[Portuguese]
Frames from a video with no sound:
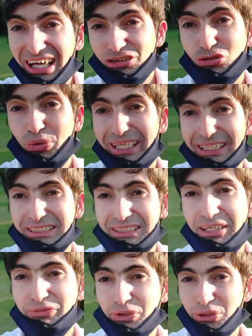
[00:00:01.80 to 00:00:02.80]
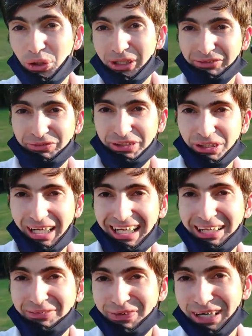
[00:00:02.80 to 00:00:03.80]
a Sueli é fotógrafa ali,
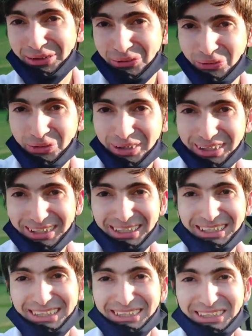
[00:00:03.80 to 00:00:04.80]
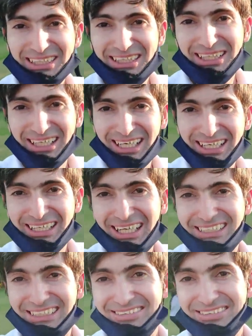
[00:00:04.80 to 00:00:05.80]
ela falou que a,
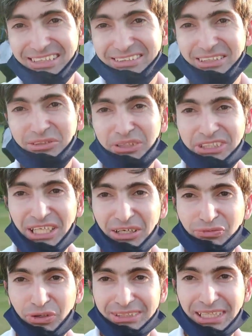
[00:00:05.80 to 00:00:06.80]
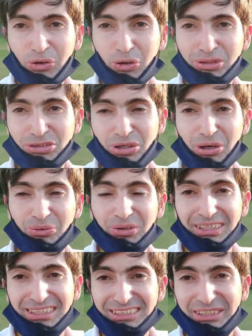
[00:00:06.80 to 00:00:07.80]
a gestante ali vai tirar foto na Combisol.
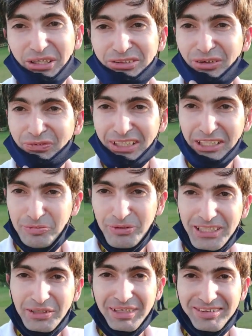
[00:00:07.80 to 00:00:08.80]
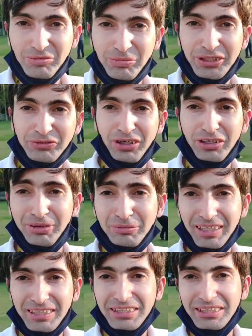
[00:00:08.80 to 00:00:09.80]
E eu estou feliz porque vai ser um portfólio bem
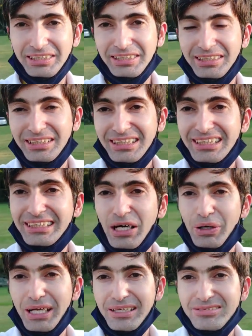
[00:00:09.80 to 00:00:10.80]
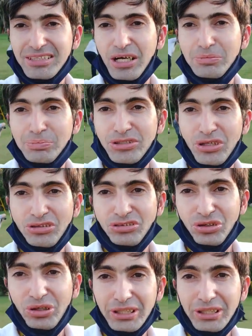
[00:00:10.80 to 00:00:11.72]
bacana. Então esse é o episódio de